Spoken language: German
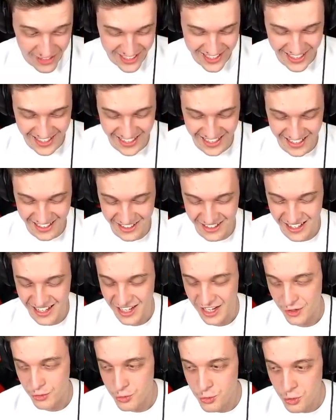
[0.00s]
es dagegen
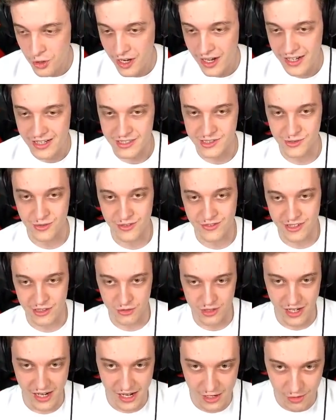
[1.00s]
Hyra zu gewinnen.
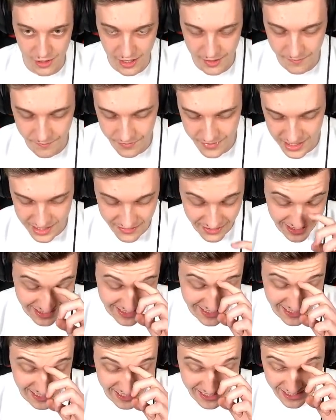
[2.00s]
Oder Hyra. Das wäre
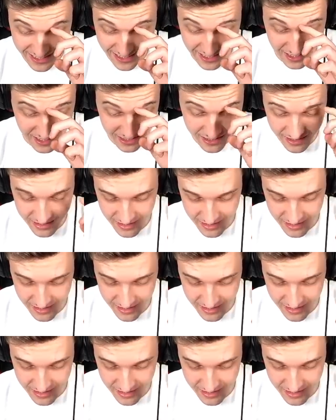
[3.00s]
sehr, sehr krank.